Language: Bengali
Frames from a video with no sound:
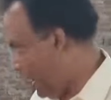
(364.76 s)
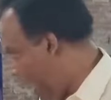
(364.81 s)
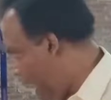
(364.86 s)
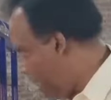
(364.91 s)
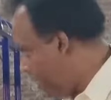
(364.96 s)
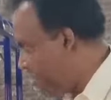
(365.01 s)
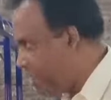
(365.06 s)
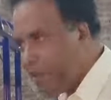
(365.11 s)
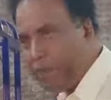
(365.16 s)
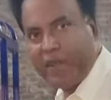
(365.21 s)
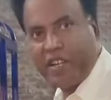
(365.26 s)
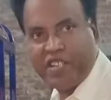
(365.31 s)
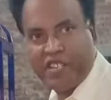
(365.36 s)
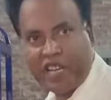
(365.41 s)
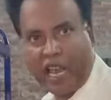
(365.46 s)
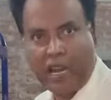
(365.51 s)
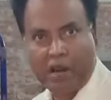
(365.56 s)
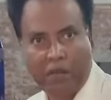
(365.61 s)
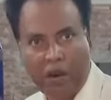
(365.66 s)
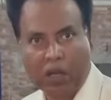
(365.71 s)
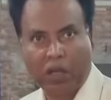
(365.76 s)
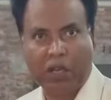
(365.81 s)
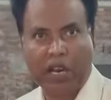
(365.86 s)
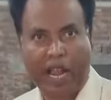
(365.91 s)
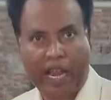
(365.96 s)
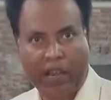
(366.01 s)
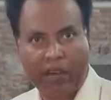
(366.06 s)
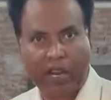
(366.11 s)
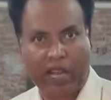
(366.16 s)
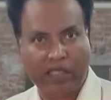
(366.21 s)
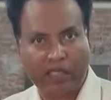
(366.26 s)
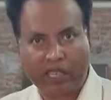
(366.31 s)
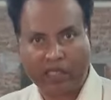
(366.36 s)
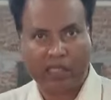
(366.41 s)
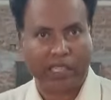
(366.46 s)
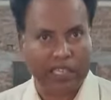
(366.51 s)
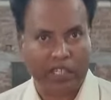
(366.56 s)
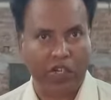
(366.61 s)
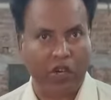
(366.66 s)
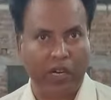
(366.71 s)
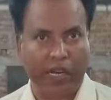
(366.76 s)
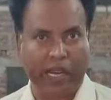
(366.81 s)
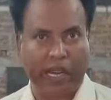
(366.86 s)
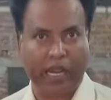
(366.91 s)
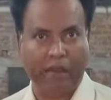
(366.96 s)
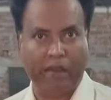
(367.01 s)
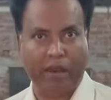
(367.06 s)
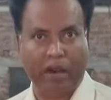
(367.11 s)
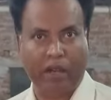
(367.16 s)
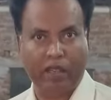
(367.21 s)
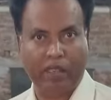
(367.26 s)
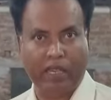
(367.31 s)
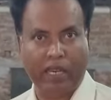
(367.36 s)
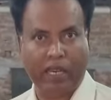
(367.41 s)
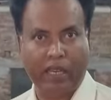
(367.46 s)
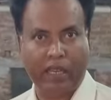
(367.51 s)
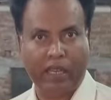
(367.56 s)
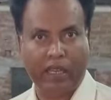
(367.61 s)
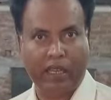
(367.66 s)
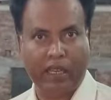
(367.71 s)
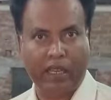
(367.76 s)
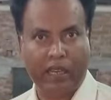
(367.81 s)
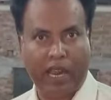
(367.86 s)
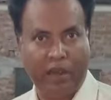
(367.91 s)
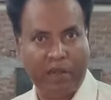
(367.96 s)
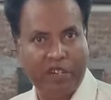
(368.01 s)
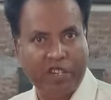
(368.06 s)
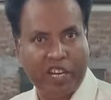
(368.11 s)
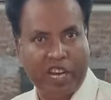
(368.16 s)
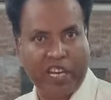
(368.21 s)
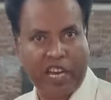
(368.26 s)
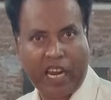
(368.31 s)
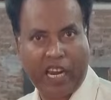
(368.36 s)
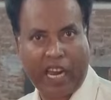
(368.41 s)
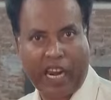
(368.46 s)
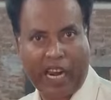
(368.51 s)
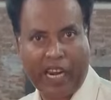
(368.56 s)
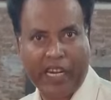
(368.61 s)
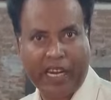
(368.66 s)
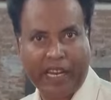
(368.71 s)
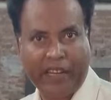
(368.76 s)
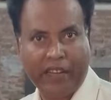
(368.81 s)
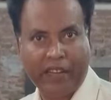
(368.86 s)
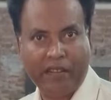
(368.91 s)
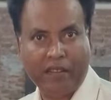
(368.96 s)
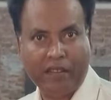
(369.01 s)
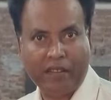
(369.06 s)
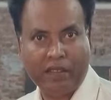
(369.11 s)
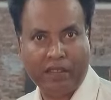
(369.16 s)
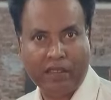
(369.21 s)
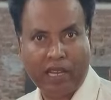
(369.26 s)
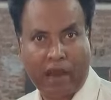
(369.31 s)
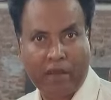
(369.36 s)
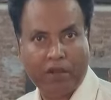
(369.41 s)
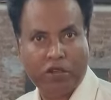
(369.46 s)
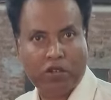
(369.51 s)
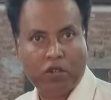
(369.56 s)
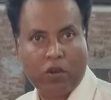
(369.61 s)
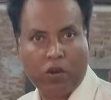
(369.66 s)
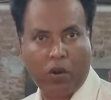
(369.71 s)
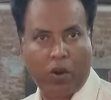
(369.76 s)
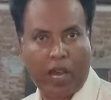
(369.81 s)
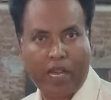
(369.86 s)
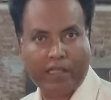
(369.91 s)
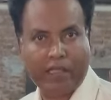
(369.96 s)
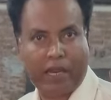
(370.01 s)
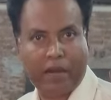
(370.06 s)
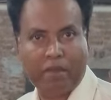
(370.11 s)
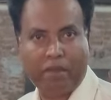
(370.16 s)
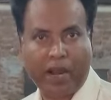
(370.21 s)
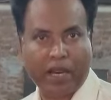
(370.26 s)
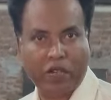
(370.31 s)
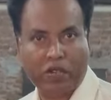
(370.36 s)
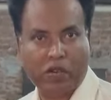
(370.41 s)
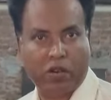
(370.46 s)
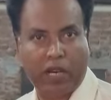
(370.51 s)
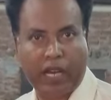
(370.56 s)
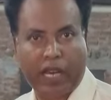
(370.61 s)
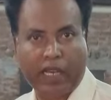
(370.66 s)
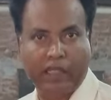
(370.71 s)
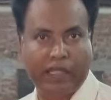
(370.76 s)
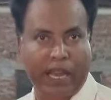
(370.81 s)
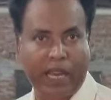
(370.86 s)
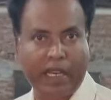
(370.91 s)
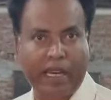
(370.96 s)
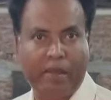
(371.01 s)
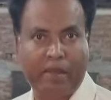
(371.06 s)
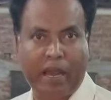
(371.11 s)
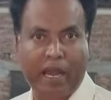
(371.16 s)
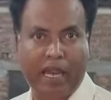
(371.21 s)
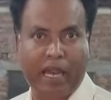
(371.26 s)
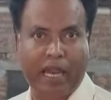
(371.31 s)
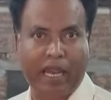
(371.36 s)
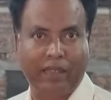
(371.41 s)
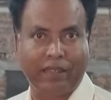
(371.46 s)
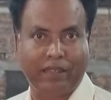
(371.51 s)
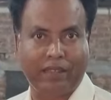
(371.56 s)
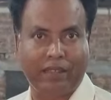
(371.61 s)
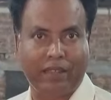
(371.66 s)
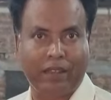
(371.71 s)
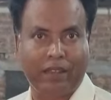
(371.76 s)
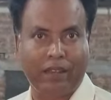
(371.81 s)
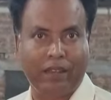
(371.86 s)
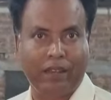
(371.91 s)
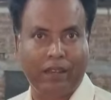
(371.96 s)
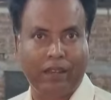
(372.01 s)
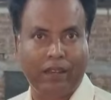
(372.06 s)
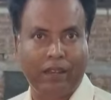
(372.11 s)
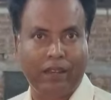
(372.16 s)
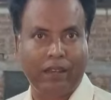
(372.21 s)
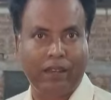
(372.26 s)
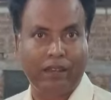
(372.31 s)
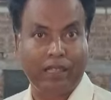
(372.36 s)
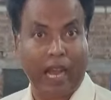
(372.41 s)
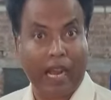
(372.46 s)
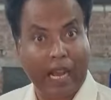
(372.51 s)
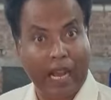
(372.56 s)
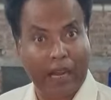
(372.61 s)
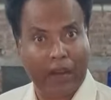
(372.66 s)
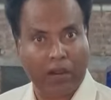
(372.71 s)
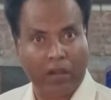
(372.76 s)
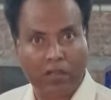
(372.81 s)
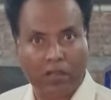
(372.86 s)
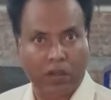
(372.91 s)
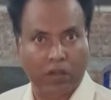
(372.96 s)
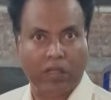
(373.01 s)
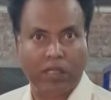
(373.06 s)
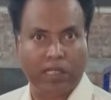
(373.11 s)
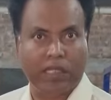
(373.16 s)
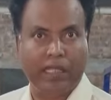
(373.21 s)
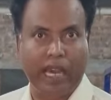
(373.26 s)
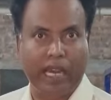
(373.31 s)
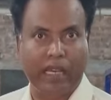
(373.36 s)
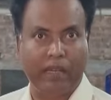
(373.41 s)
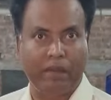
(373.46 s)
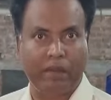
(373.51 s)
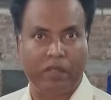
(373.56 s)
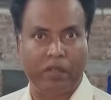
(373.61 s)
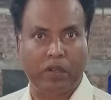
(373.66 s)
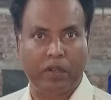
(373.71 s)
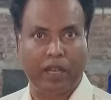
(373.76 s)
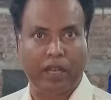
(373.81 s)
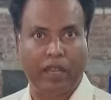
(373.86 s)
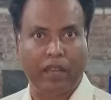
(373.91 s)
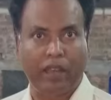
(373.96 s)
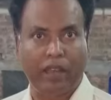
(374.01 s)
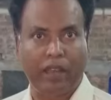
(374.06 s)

এই ডিফেন্সিয়াল মোটর এগারো হাজার তিনশো টাকায় পাওয়া যায় আমি সেটা লাগাই নাই আমি ষোলো হাজার পাঁচশো টাকা দিয়ে না মাল লাগাইছি টাকা খরচ করছি গাড়ির পিছনে